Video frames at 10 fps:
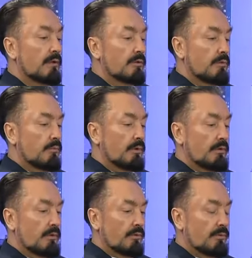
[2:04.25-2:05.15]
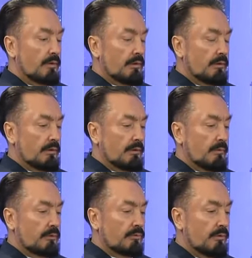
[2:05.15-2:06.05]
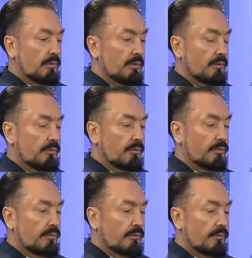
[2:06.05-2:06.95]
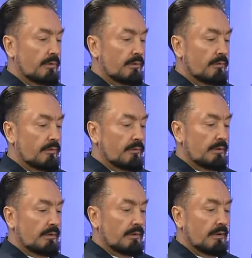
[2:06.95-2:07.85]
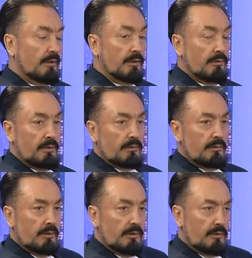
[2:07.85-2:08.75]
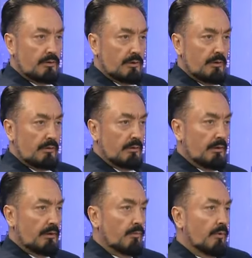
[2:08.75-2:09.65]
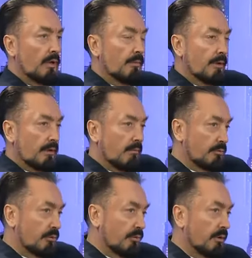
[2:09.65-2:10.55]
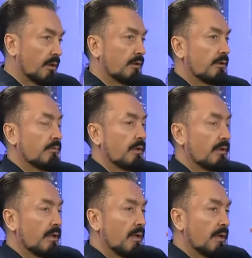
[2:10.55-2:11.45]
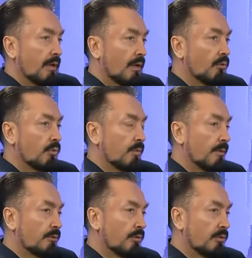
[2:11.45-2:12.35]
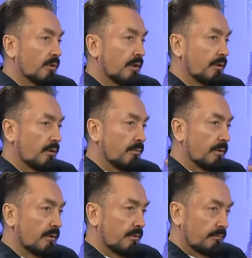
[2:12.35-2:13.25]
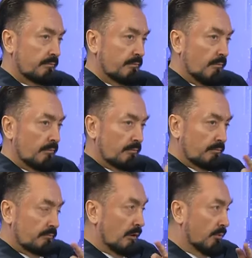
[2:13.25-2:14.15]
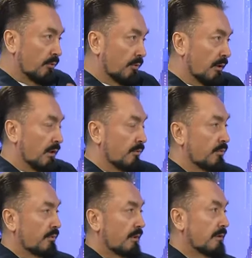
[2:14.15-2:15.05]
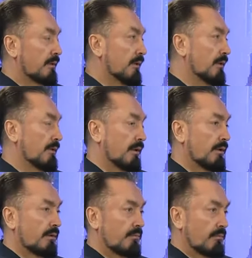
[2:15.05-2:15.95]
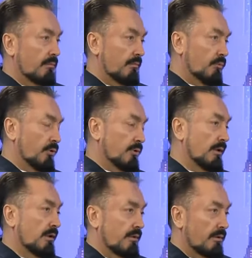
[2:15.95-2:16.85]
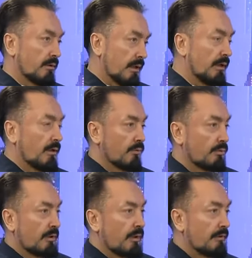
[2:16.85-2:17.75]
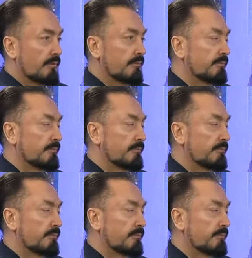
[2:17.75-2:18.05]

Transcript: şimdi yukarıda masonlarla görüştüğümde o liderleri olan yani kişilerde ki bu Amerika masonluğuna hakimler, Avrupa masonluğuna hakimler. Yani bu gelen üstad zaten İtalyan localarının genel üstadı.